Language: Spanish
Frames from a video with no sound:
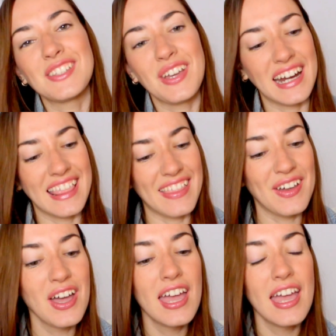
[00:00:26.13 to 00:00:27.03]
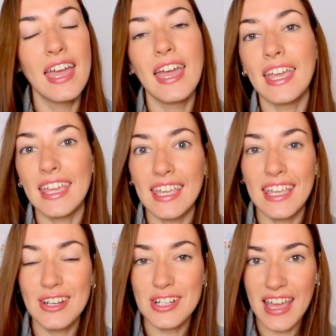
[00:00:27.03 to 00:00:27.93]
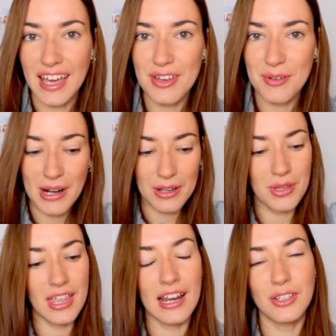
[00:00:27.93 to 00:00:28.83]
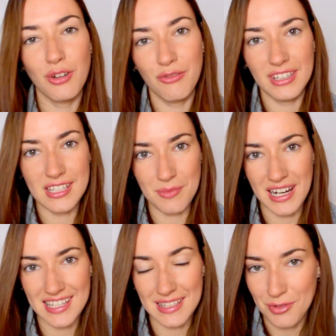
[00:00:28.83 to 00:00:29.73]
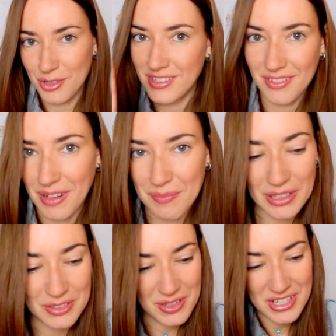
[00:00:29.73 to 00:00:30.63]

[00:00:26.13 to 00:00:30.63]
La estoy acariciando y nos la ha dejado para cuidarla todo el fin de semana y estamos flipando.